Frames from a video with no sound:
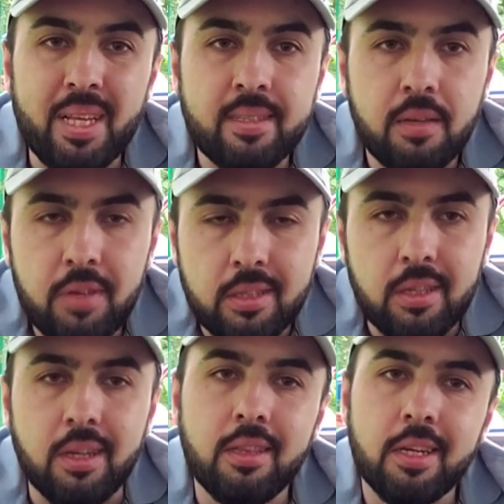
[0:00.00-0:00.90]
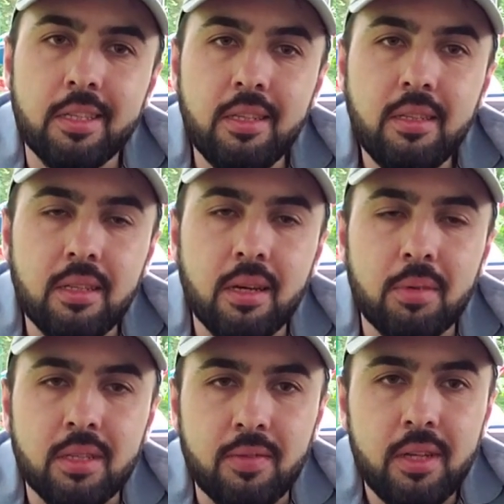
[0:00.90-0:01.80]
советской традиции
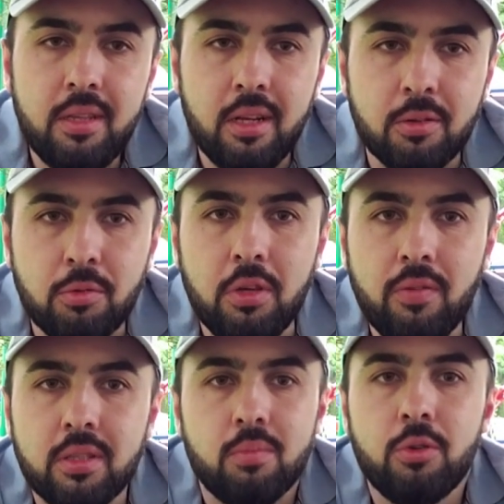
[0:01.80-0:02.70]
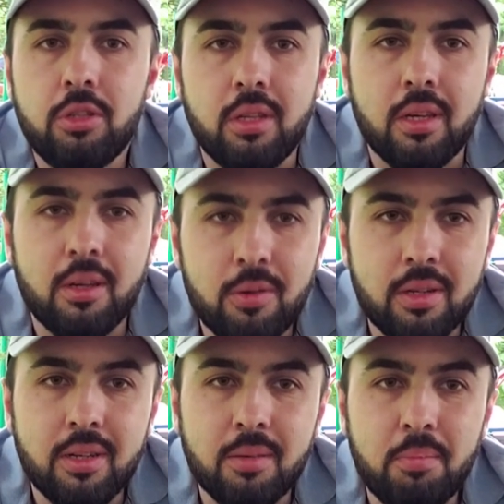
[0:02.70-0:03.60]
образователей ну, невозможно
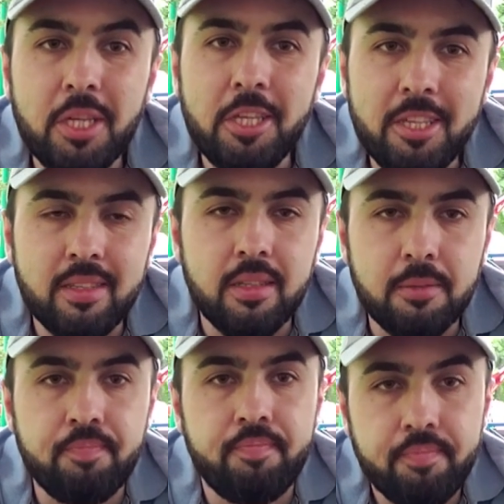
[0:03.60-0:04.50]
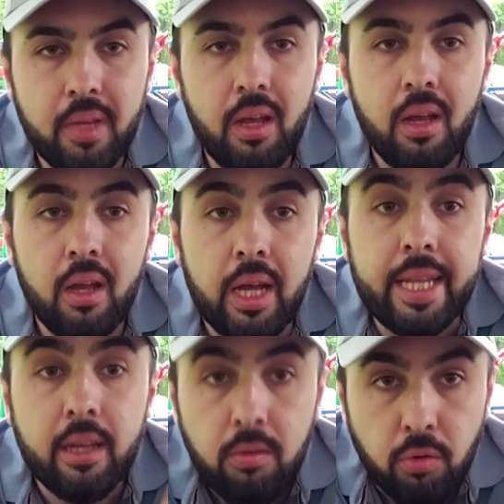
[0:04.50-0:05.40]
а, принизить.
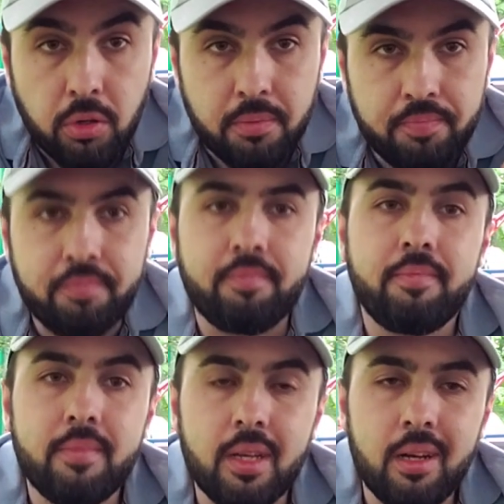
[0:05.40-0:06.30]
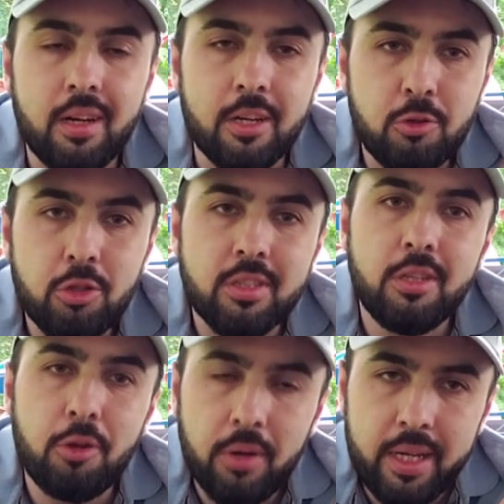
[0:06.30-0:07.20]
Так вот, что же
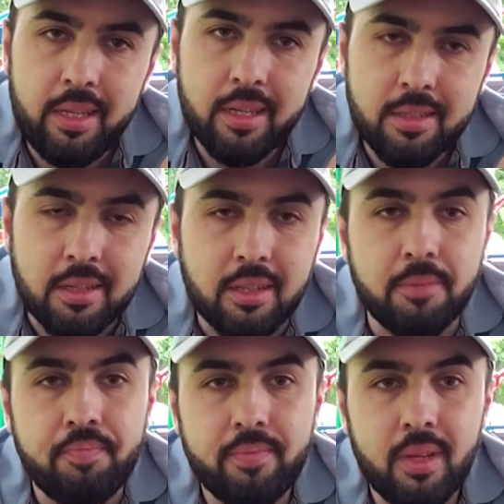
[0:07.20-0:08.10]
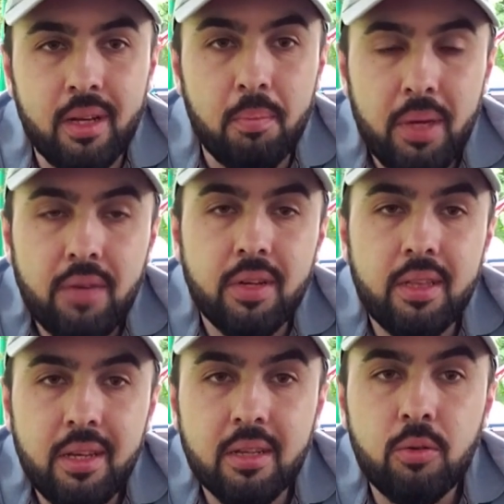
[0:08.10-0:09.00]
за трехлетние циклы?
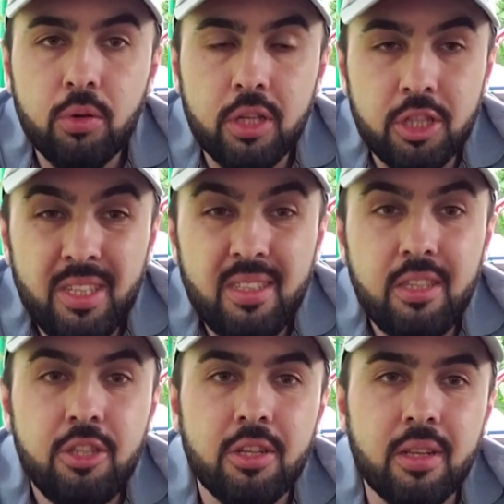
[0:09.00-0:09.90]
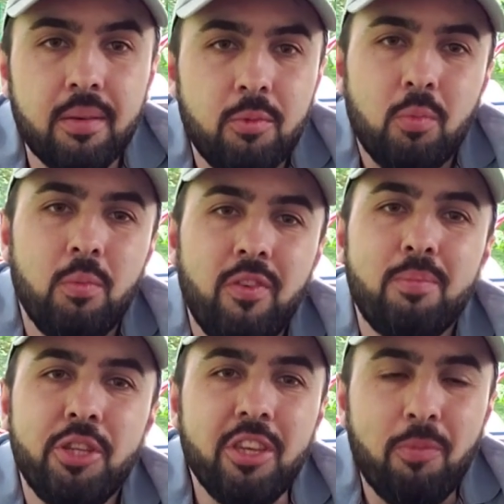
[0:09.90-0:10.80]
Первые три года жизни, чело... ну, мы
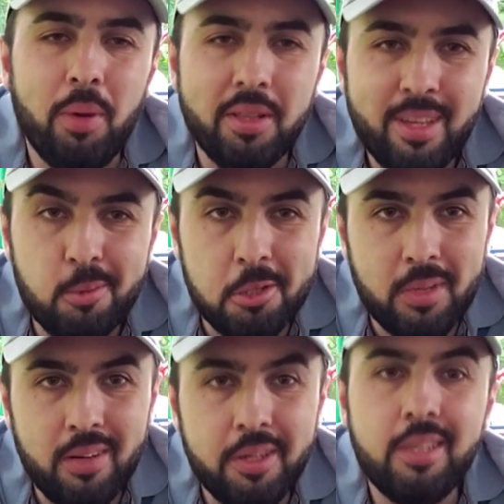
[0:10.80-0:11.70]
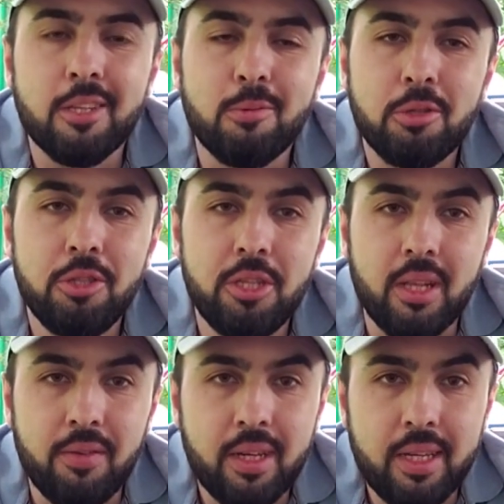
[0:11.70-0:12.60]
вообще не вполне можем говорить о том, что
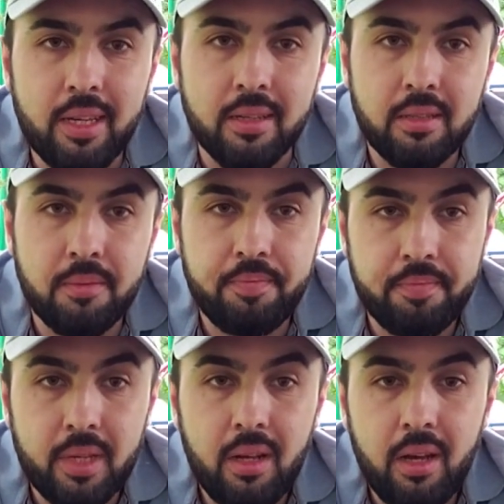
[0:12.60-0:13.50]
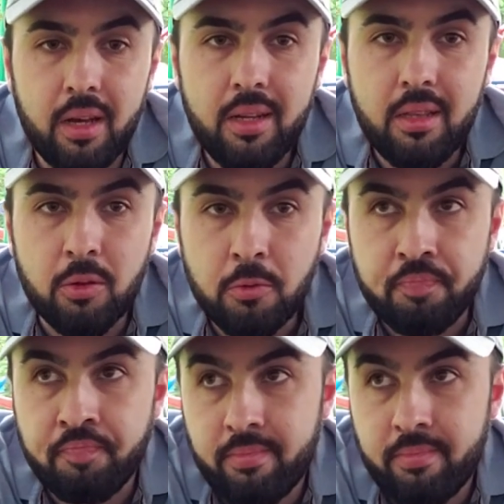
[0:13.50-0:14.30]
человек есть. Это, ну,